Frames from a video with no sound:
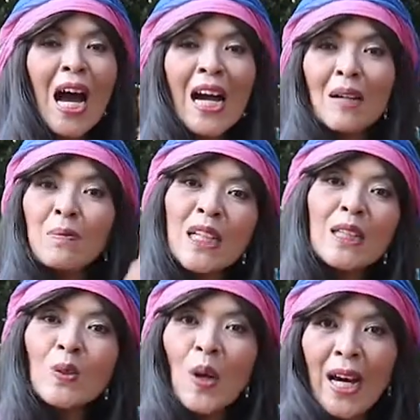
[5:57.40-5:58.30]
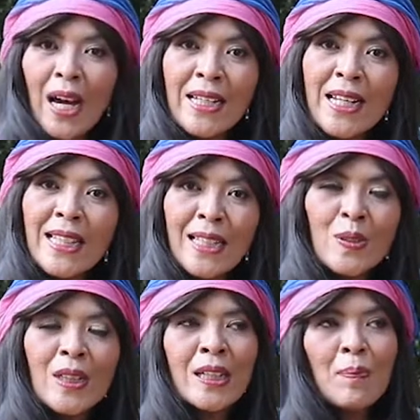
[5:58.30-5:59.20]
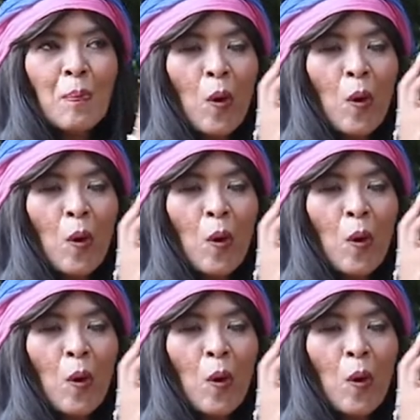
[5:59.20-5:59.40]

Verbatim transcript: akan begitu adanya gitu. Jadi